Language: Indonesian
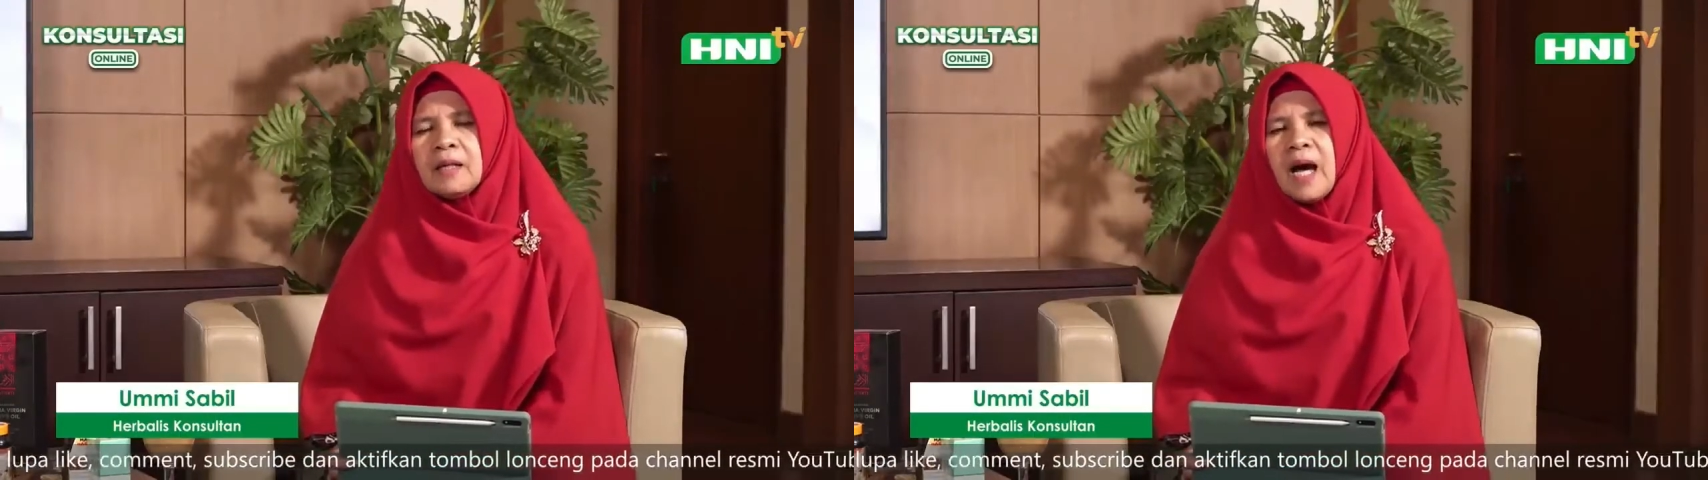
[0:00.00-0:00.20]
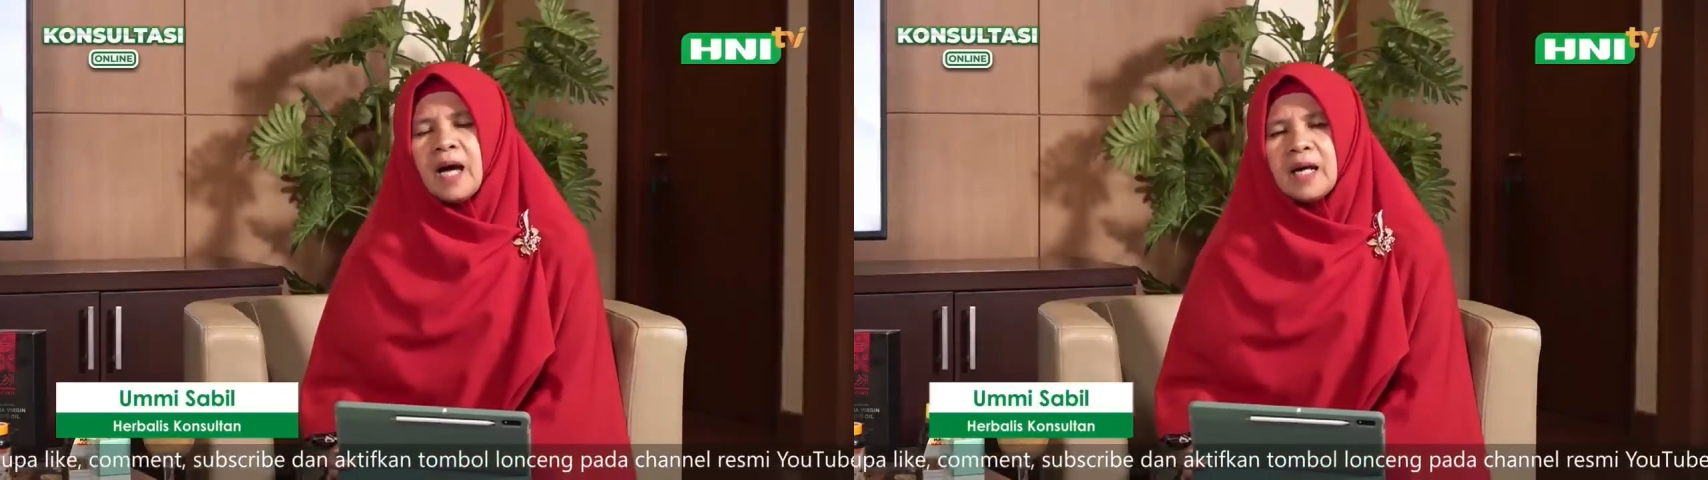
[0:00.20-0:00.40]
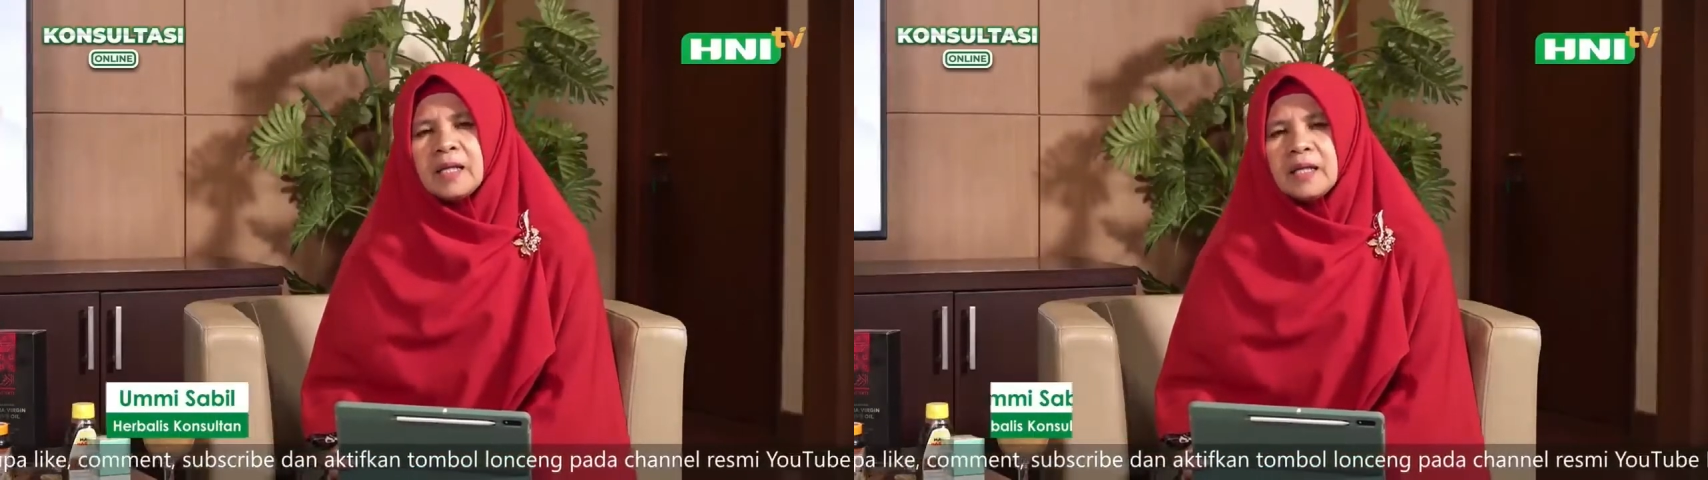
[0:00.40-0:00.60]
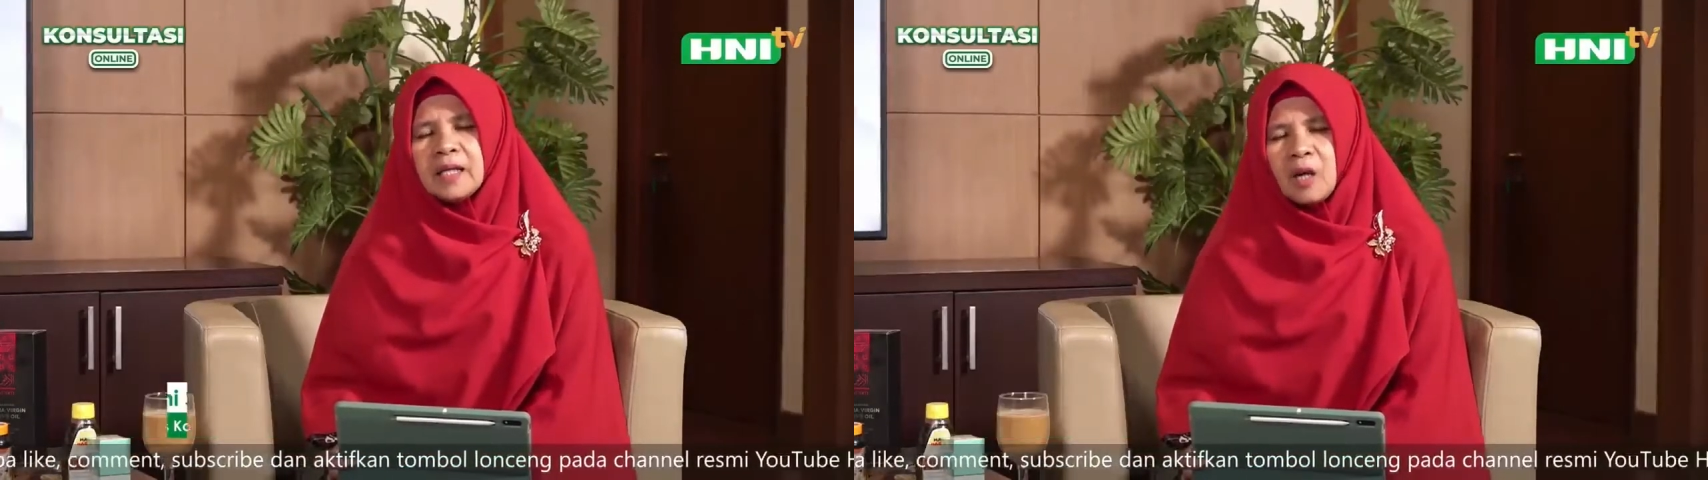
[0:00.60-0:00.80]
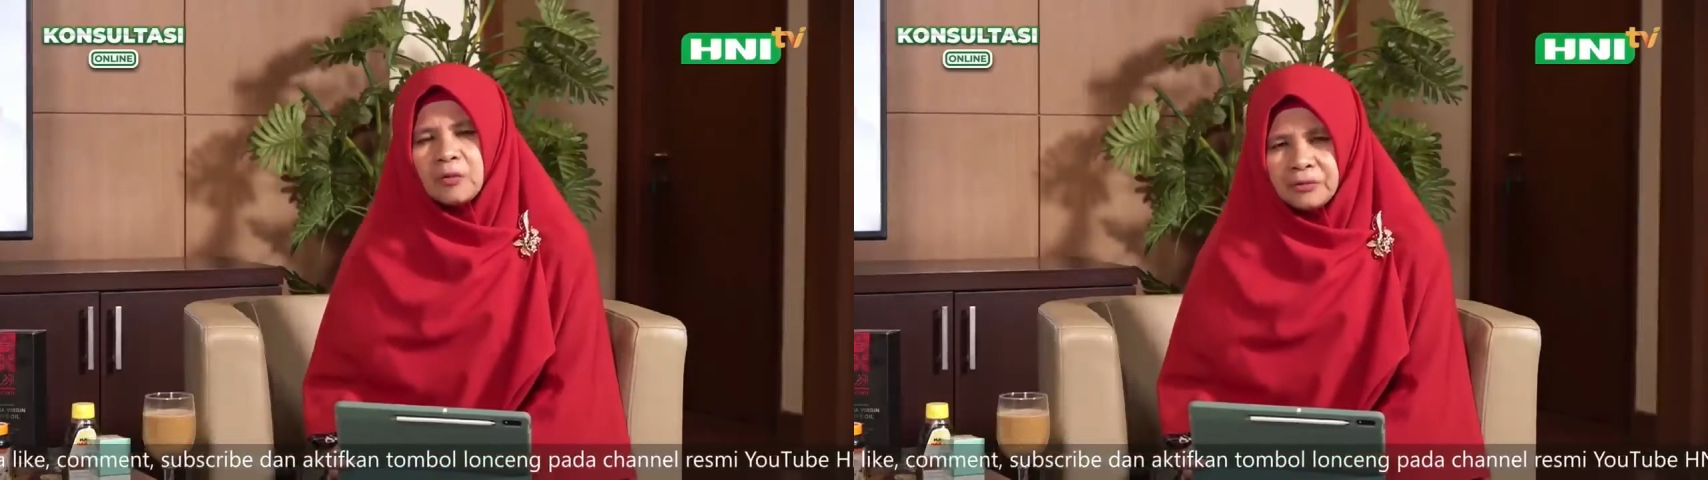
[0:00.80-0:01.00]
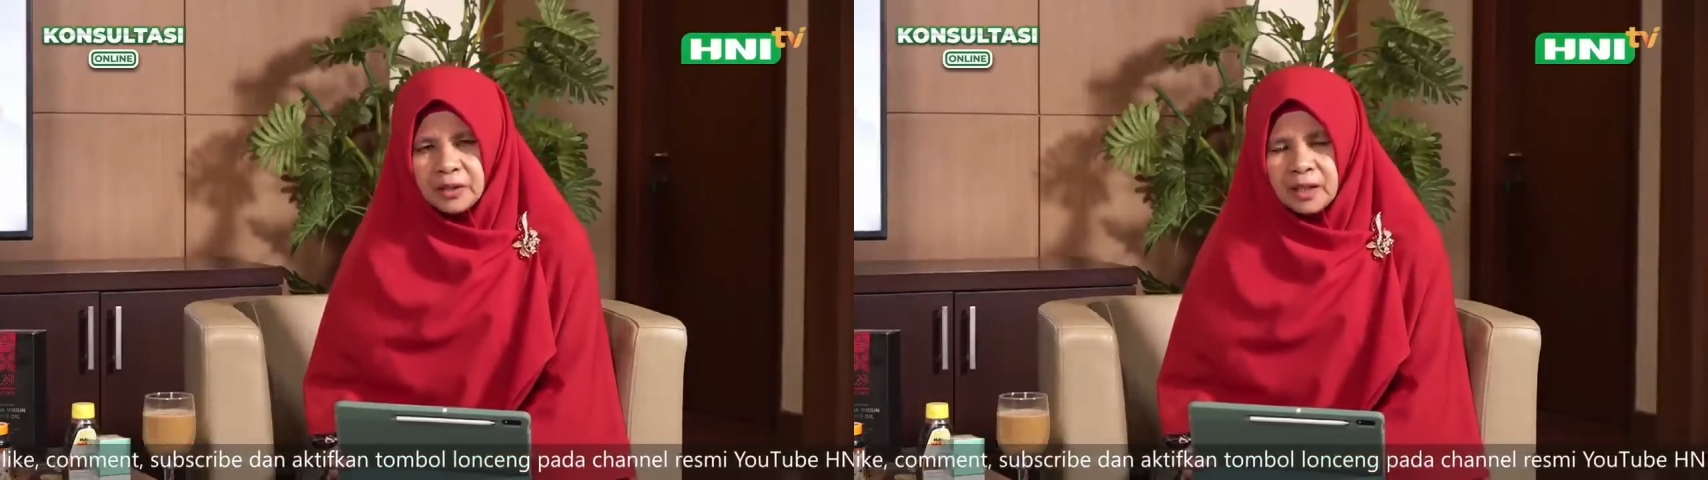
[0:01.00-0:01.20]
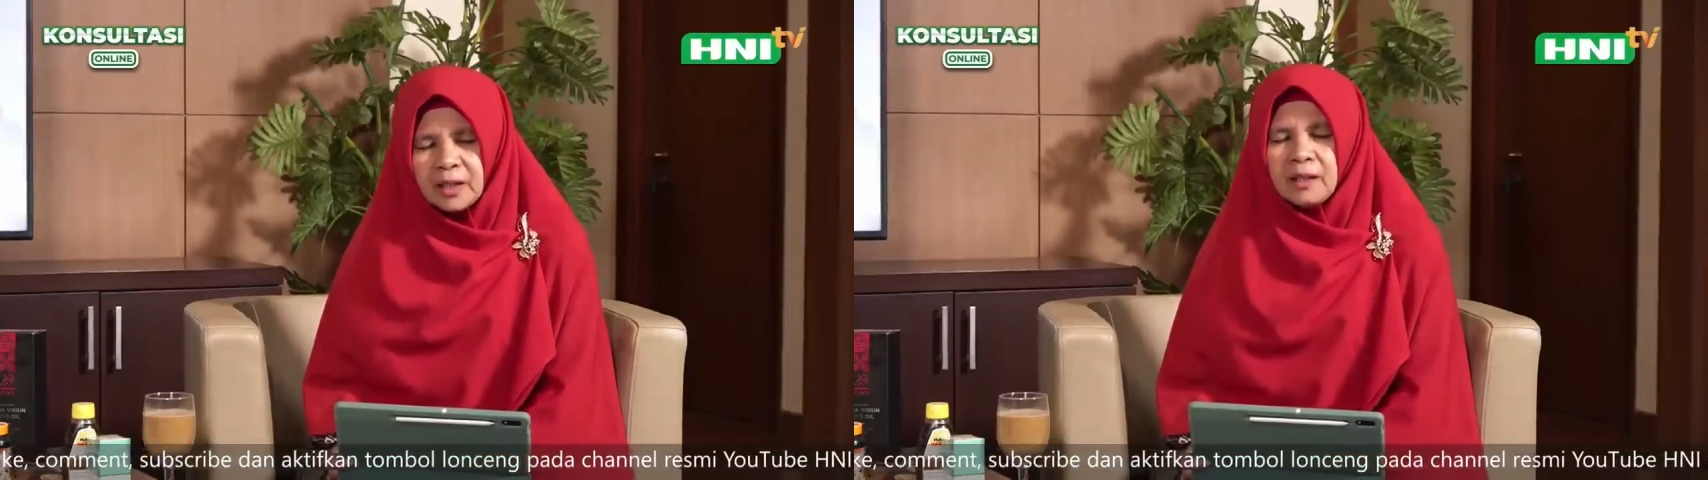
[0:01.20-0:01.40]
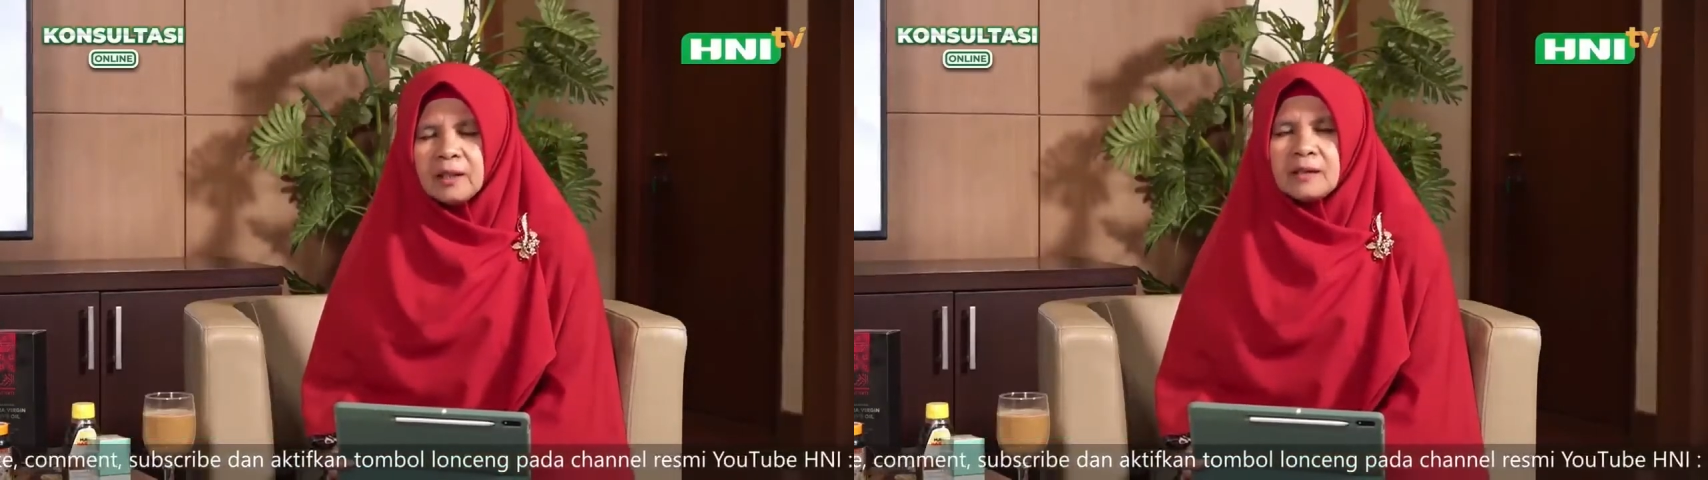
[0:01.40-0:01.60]
HNI
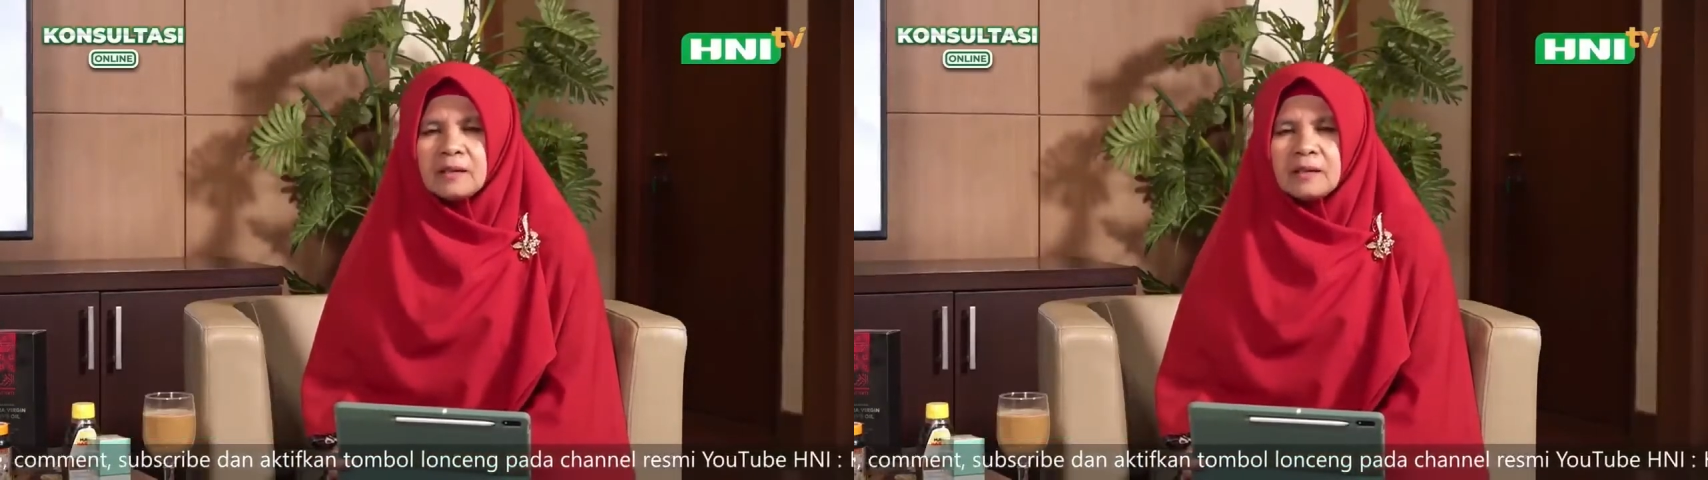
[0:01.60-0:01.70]
Coffee